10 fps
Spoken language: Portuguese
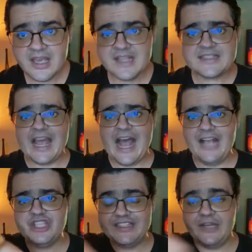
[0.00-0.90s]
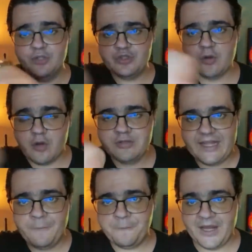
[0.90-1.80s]
Você acha que eu não estou
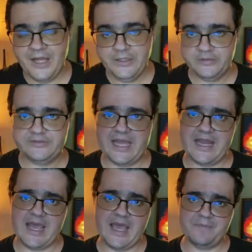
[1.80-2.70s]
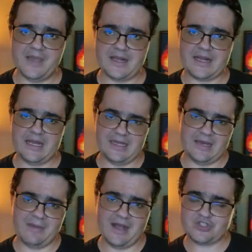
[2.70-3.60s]
contemplando? Derebia
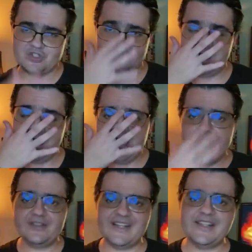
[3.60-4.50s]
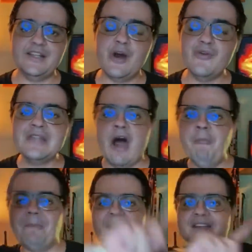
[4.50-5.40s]
calamassi. Deus está dizendo: eu
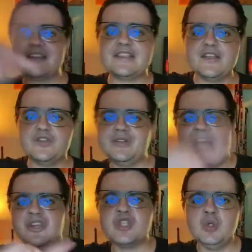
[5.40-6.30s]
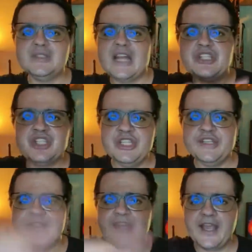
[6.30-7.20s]
não preciso da ajuda de
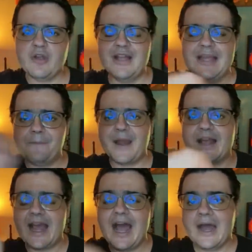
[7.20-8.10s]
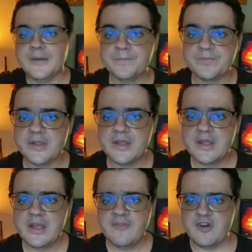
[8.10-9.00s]
ninguém. Olha para cá.
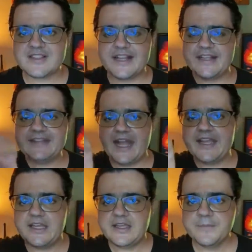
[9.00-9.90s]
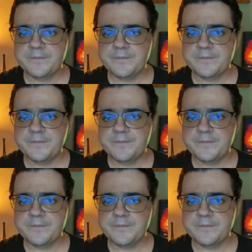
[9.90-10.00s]
Você que está aí.